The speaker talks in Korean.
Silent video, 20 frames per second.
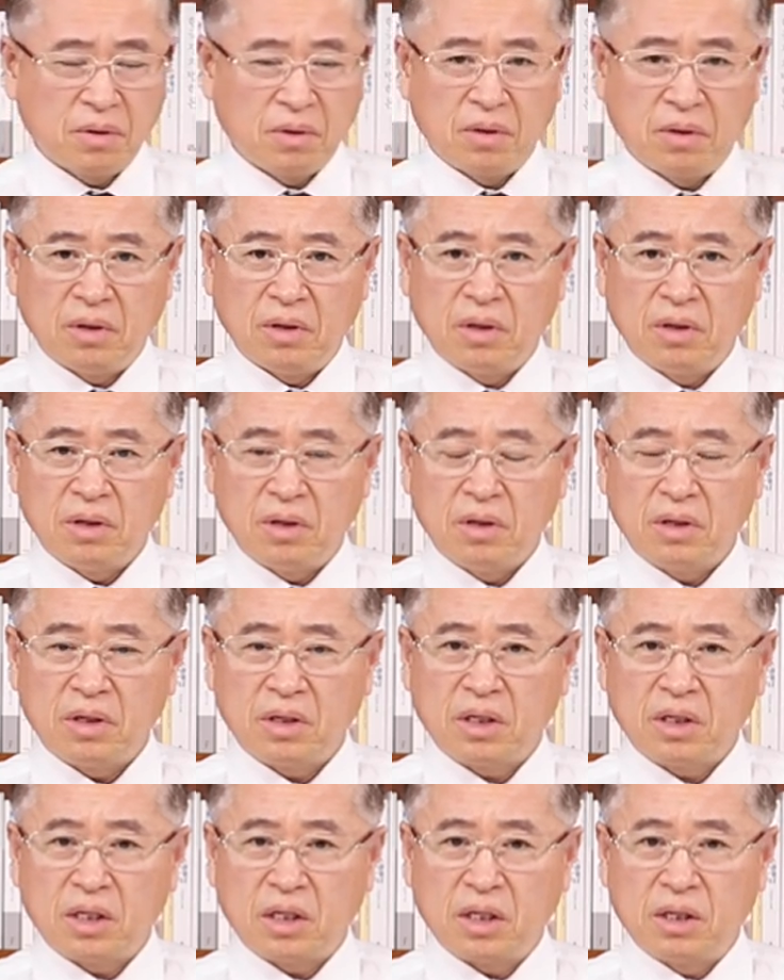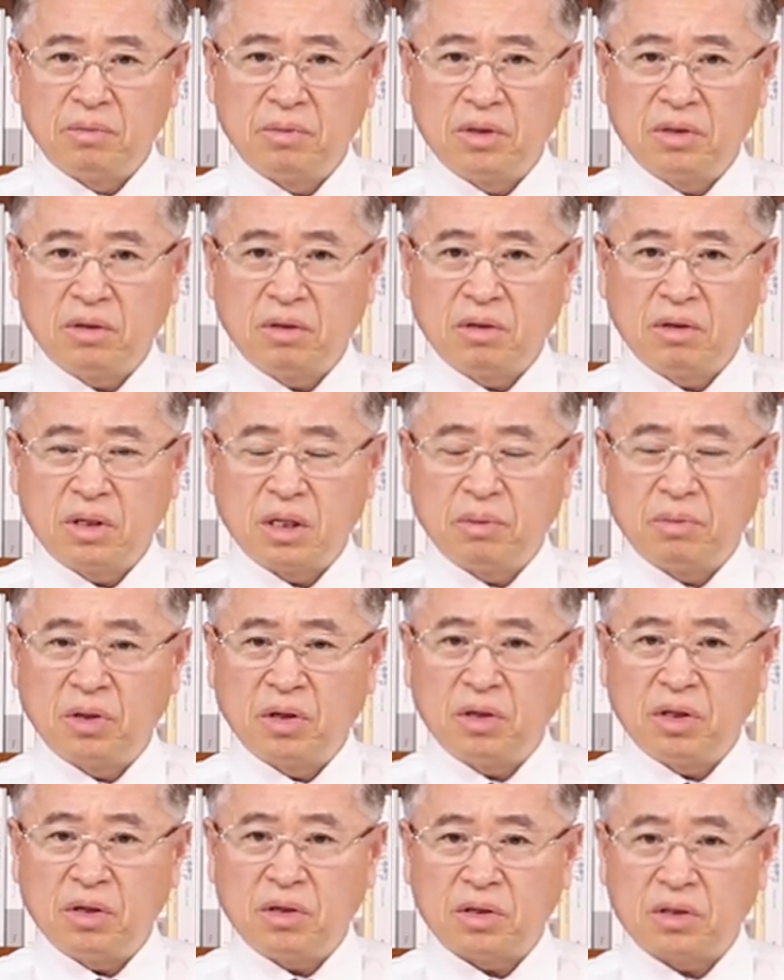에, 김,
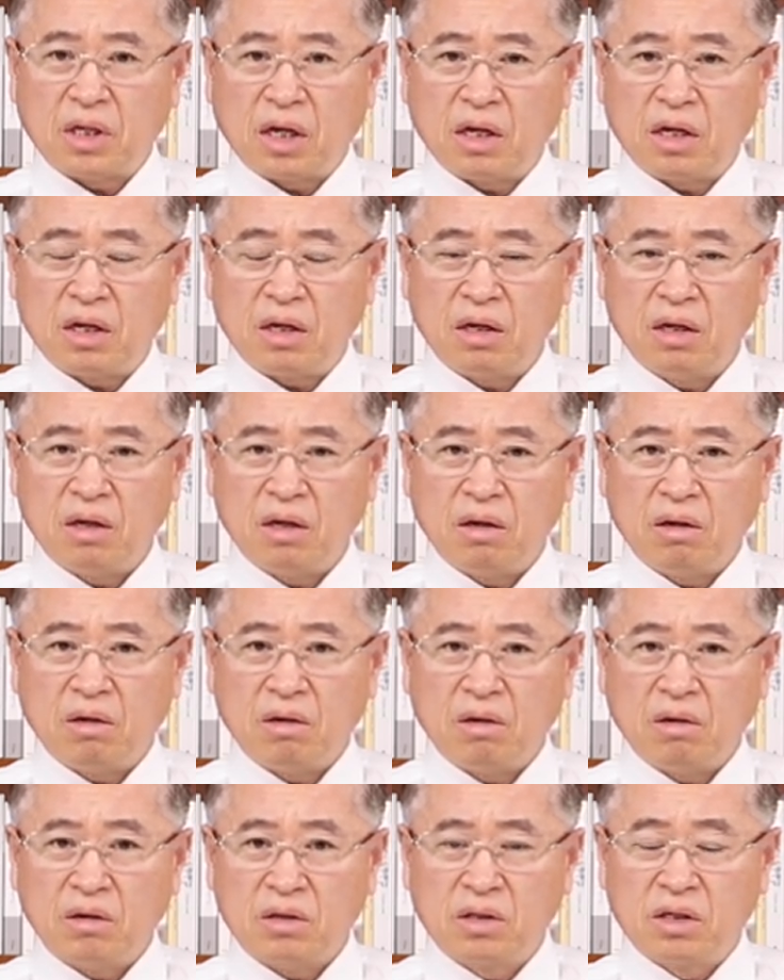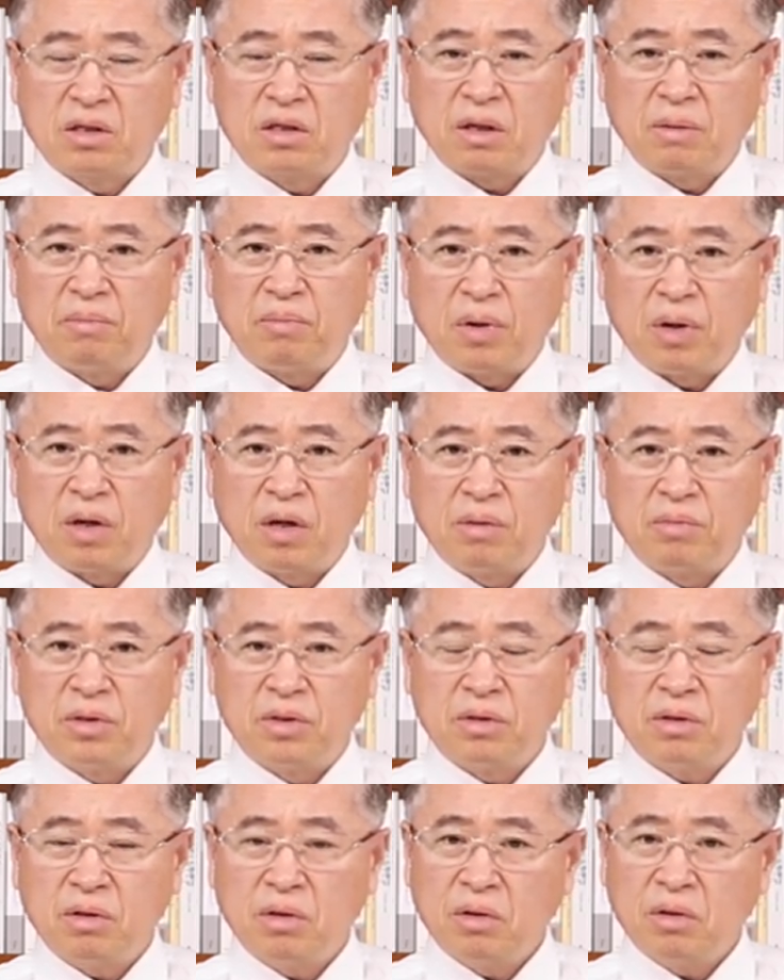김건희 여사, 어,
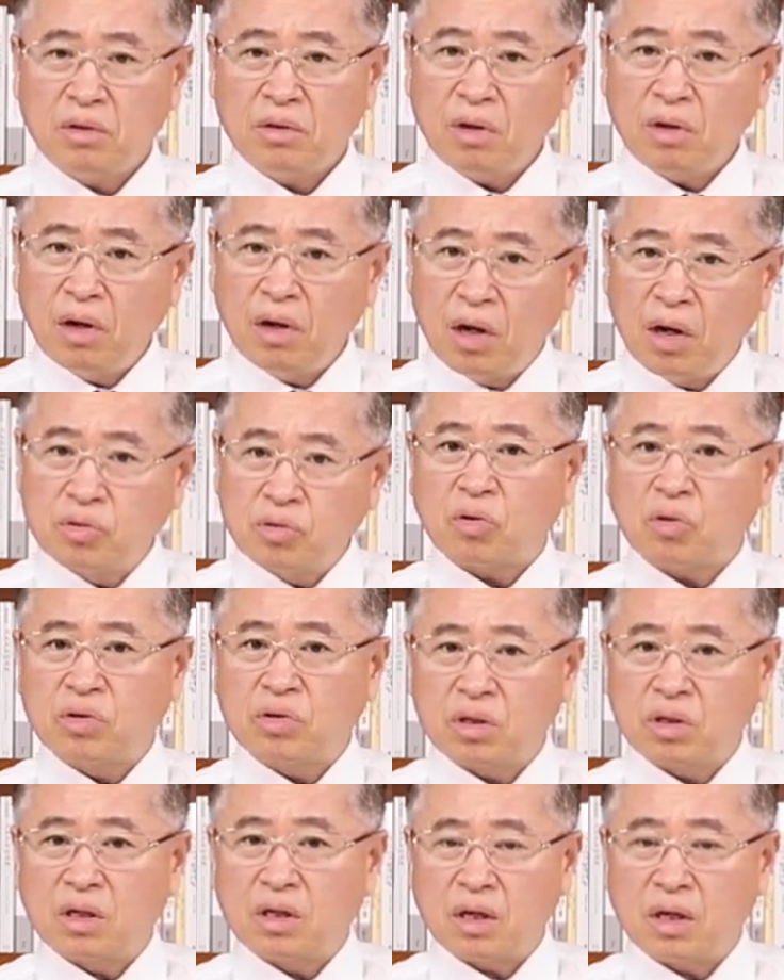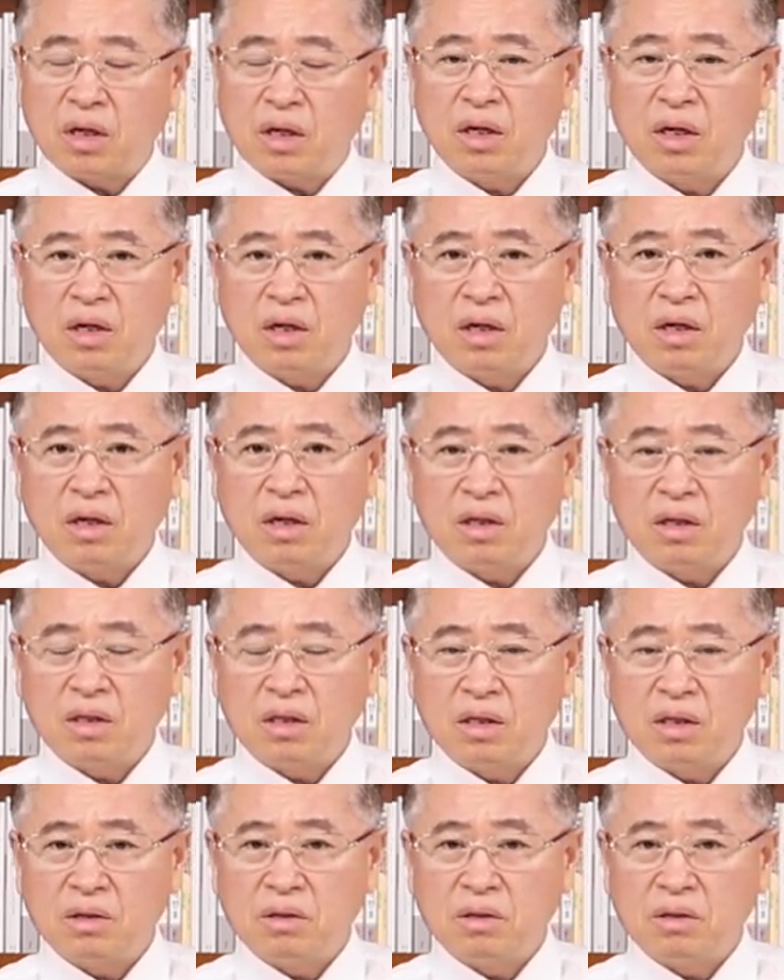특검법은 계속 그렇게, 에,